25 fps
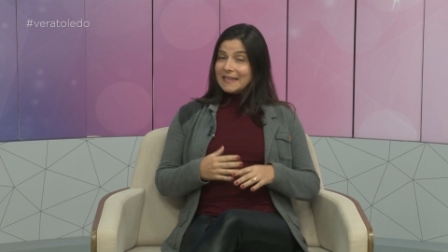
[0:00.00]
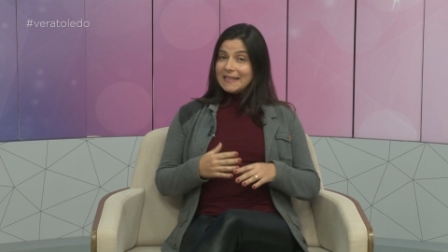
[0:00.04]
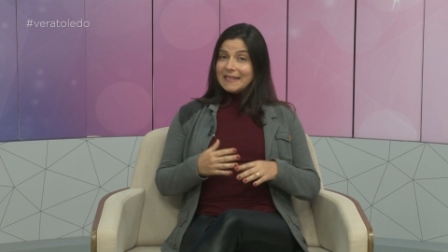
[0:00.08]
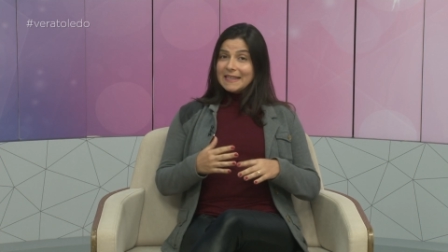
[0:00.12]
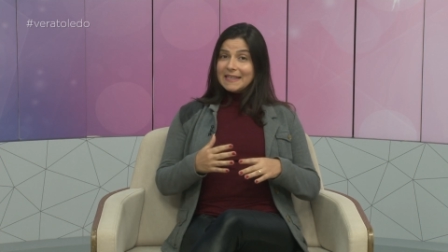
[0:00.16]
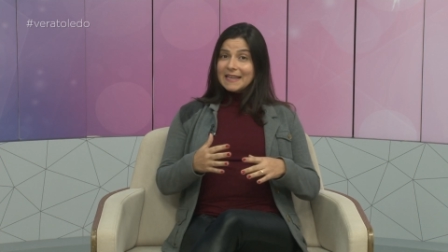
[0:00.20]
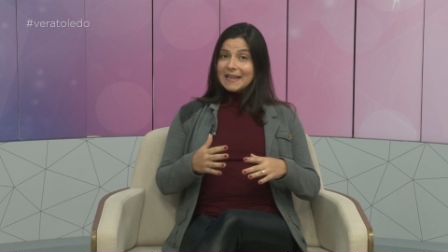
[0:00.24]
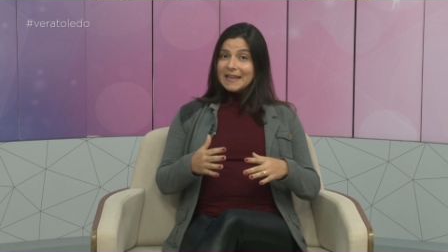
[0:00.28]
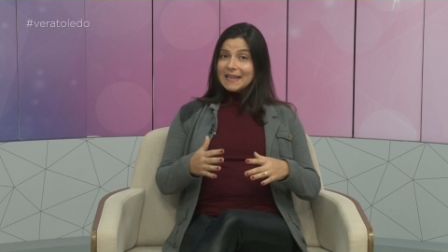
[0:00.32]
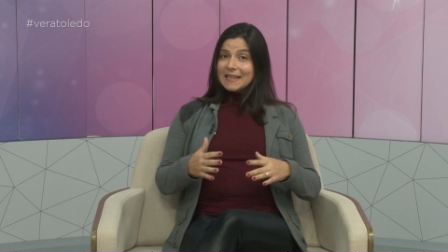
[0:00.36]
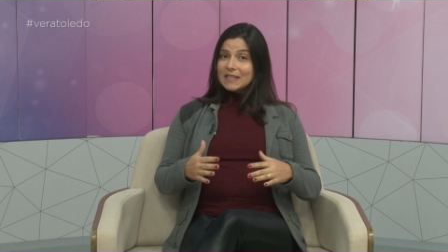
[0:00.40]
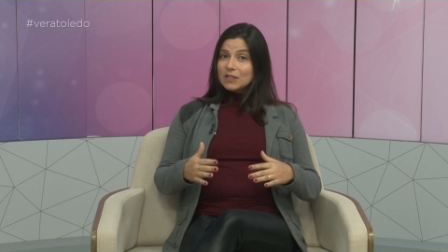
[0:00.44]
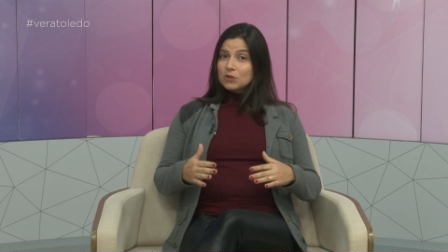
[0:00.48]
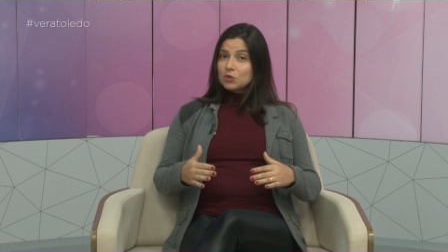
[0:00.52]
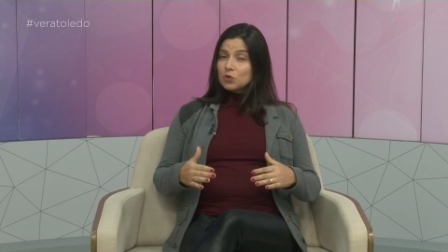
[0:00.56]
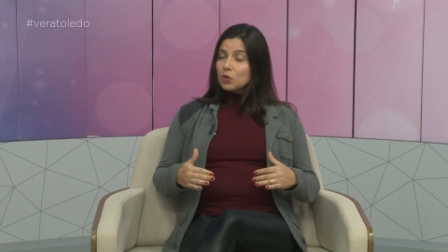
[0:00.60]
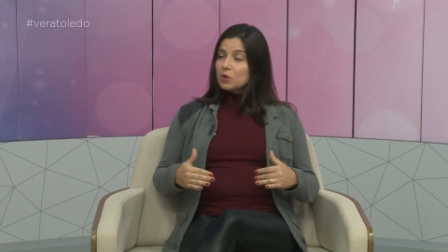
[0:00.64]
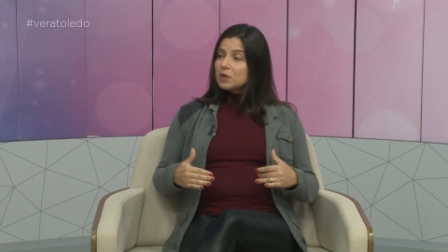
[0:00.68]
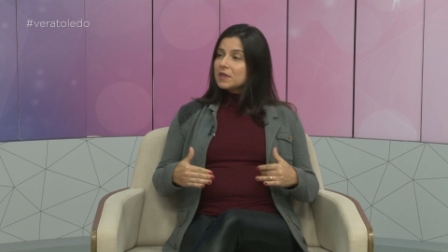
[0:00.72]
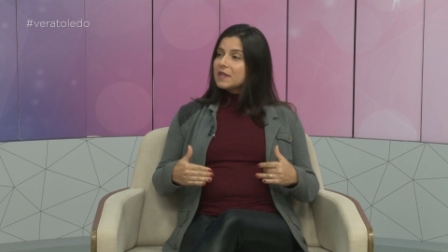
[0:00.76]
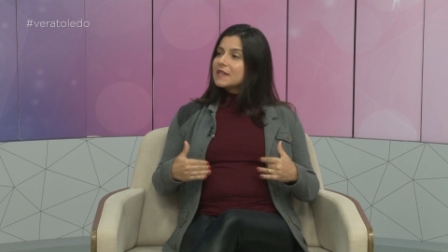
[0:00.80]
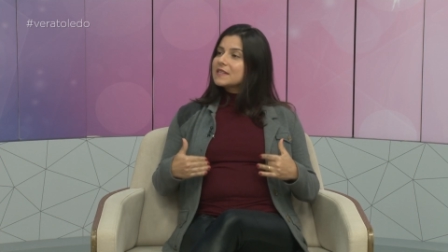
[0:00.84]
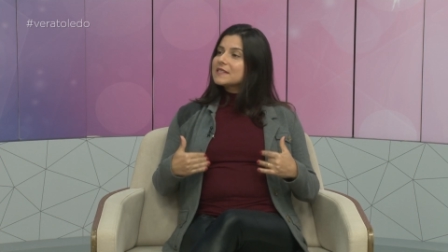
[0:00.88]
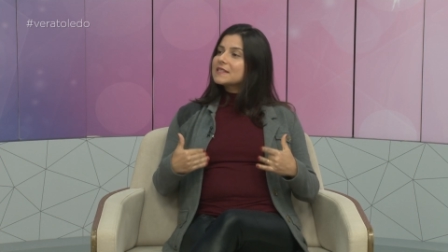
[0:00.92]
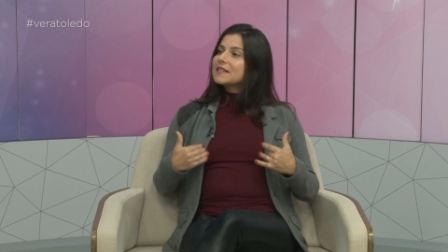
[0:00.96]
E aí
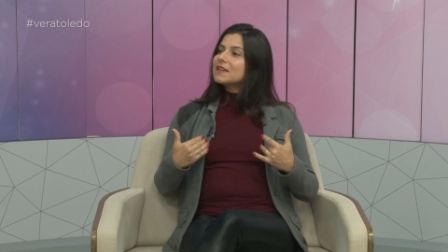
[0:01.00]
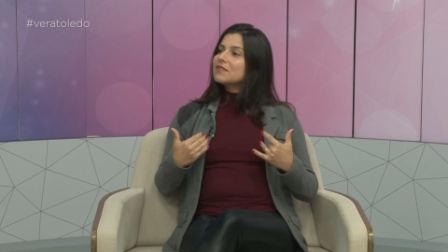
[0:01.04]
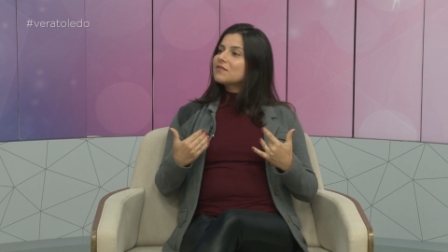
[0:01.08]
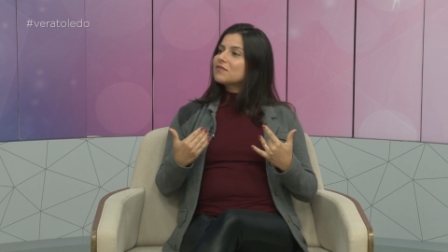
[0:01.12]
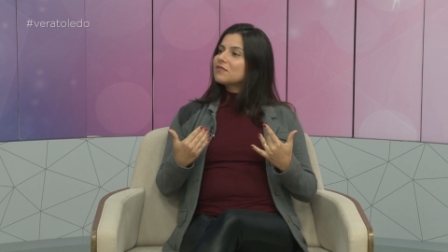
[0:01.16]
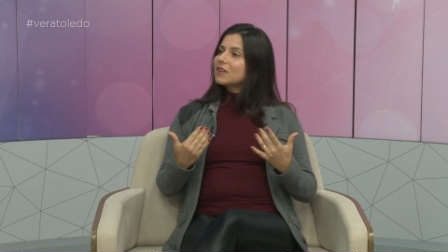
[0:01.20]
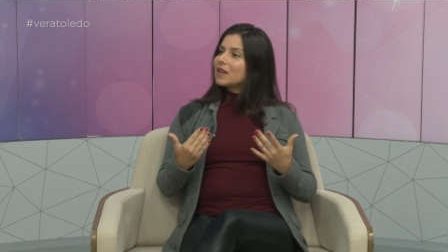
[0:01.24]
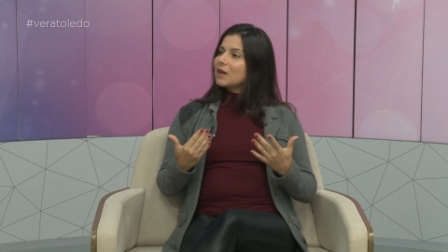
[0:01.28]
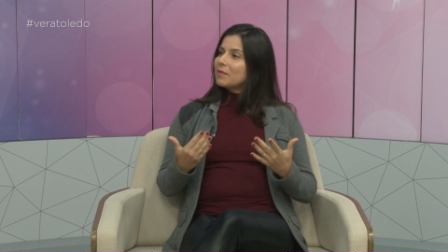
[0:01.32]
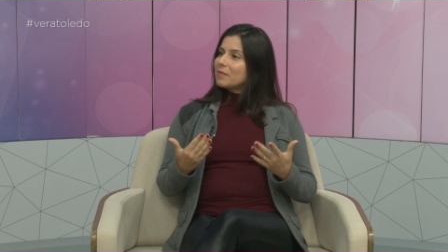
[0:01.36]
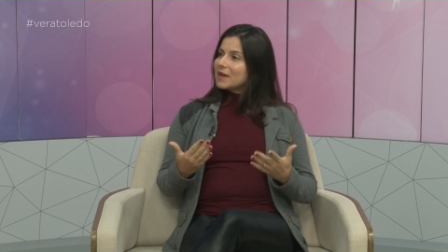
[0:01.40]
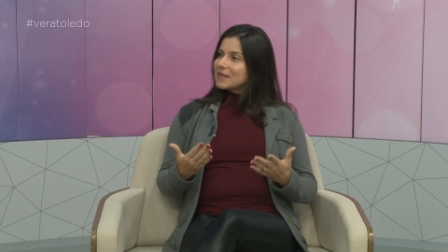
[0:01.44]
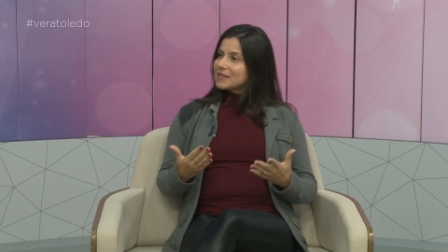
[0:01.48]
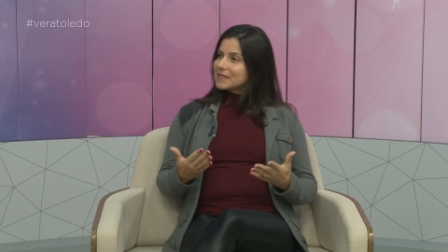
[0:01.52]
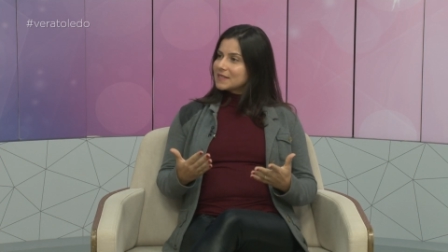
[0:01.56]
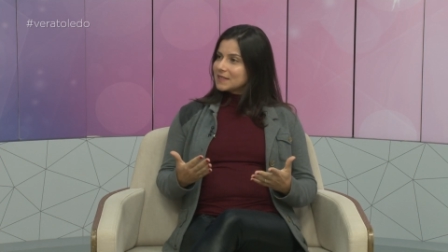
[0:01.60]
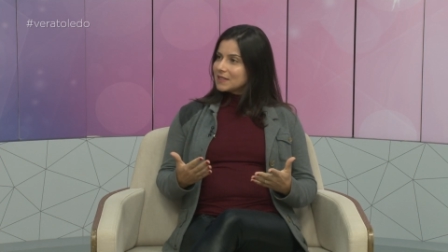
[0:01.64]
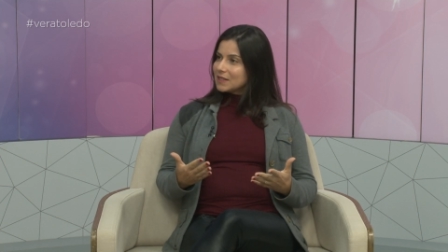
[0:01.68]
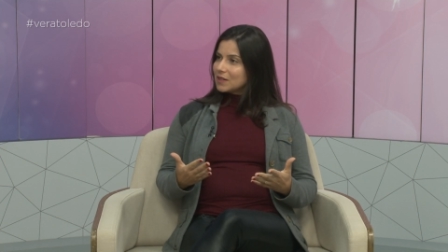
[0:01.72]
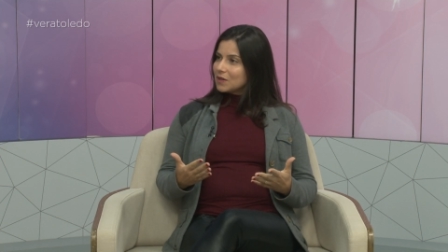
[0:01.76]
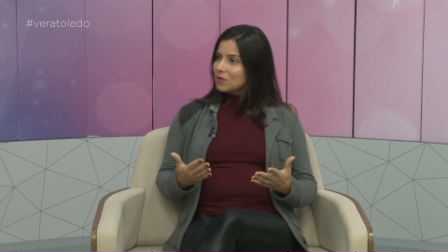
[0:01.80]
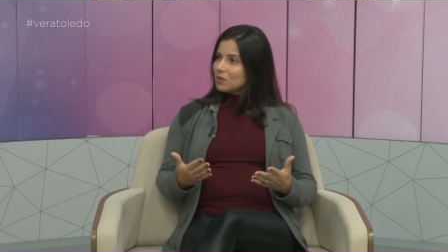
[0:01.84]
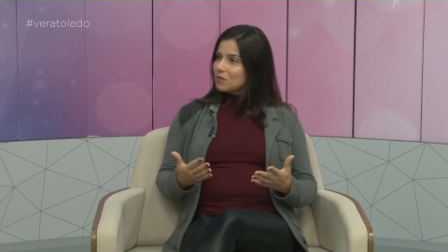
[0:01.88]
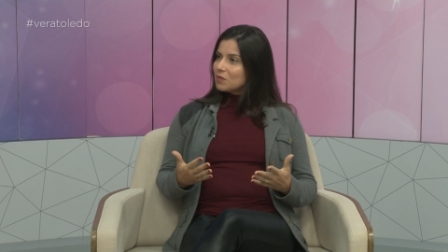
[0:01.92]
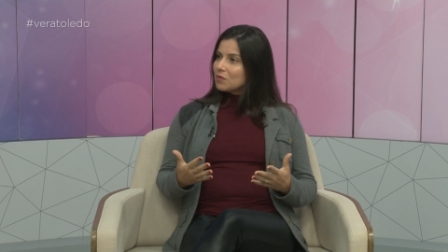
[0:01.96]
toda essa
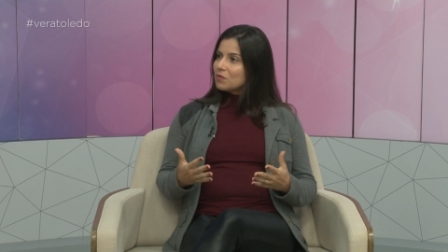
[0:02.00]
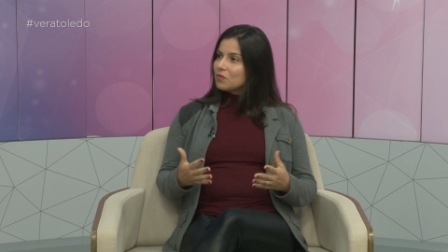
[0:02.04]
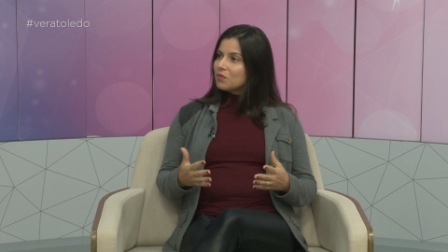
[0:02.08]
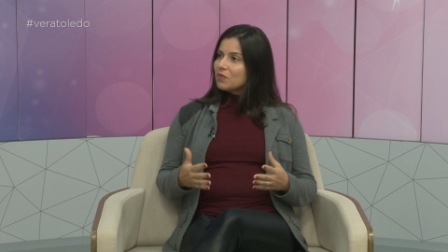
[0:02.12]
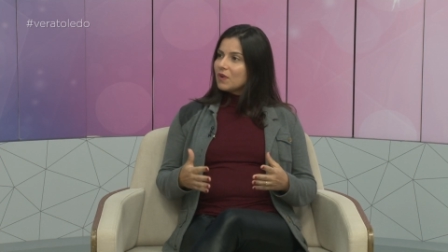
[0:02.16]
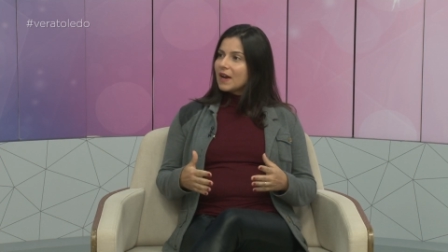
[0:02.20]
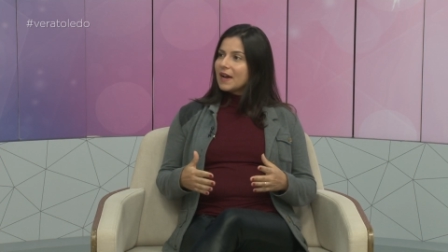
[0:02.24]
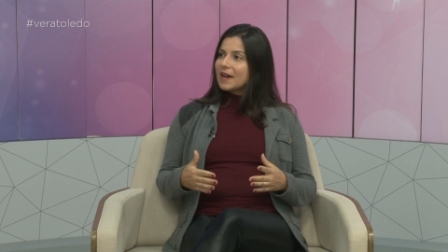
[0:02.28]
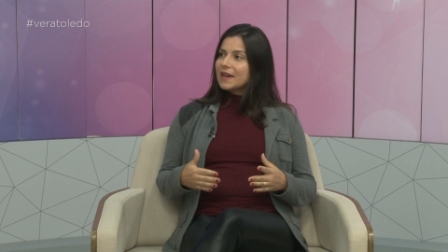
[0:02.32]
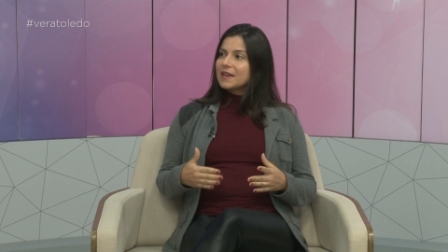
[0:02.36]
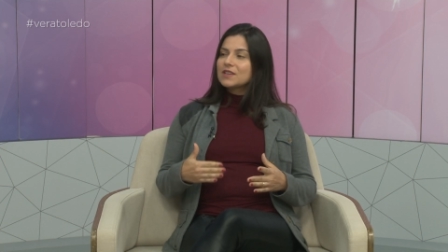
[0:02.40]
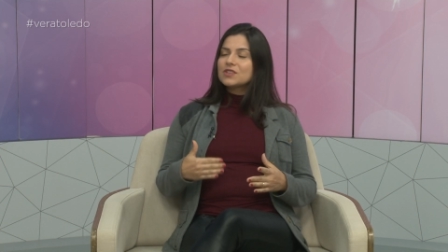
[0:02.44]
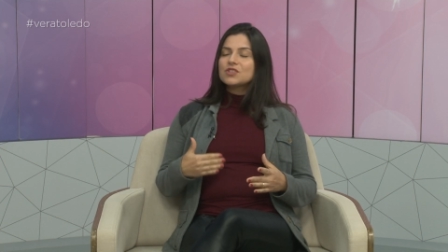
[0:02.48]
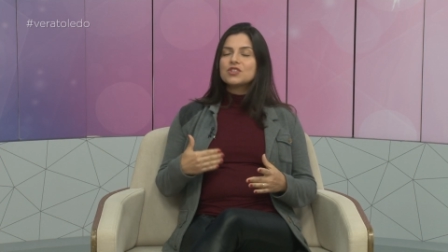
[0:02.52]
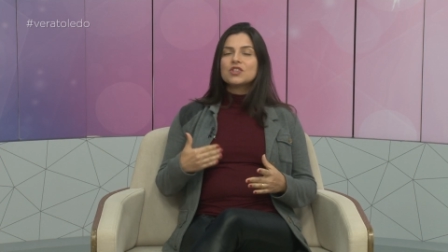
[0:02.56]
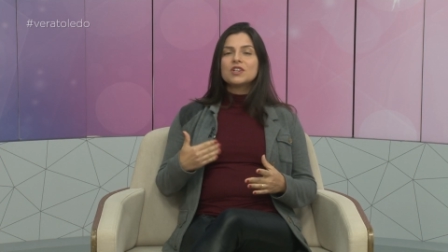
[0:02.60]
inflamação vai